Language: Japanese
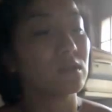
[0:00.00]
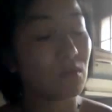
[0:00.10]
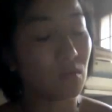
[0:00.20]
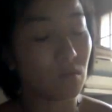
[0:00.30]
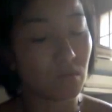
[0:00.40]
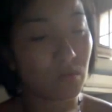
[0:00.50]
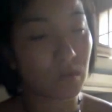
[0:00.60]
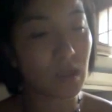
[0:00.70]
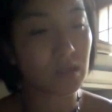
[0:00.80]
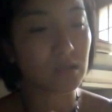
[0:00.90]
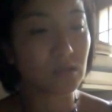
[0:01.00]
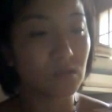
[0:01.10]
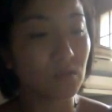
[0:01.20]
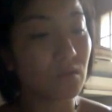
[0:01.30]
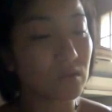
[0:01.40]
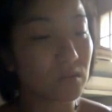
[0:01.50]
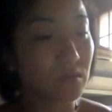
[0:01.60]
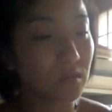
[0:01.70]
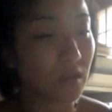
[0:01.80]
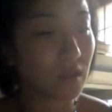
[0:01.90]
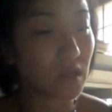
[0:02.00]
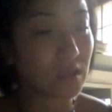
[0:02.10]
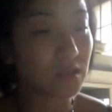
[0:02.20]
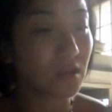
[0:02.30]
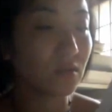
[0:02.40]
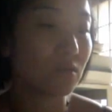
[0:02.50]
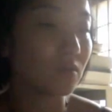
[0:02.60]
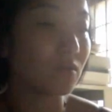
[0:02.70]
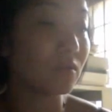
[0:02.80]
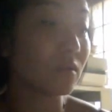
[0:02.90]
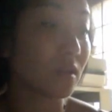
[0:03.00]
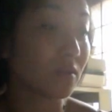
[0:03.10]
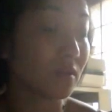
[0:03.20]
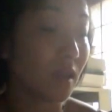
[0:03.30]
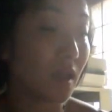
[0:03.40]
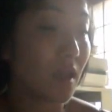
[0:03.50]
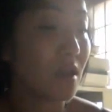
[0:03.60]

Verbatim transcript: 考や思想を作っていらっしゃるということなので、